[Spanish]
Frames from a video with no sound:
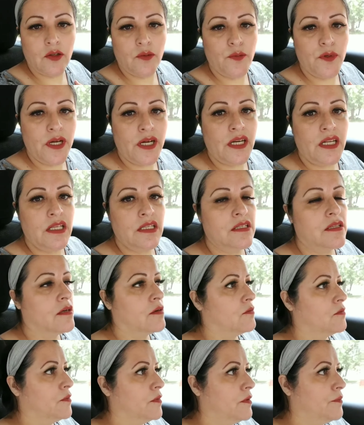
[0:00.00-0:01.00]
estoy muy
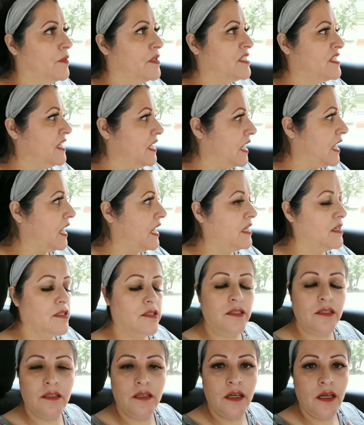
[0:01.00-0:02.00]
agradecida con mis
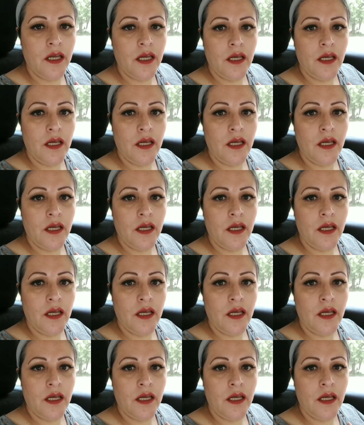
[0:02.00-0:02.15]
hijas.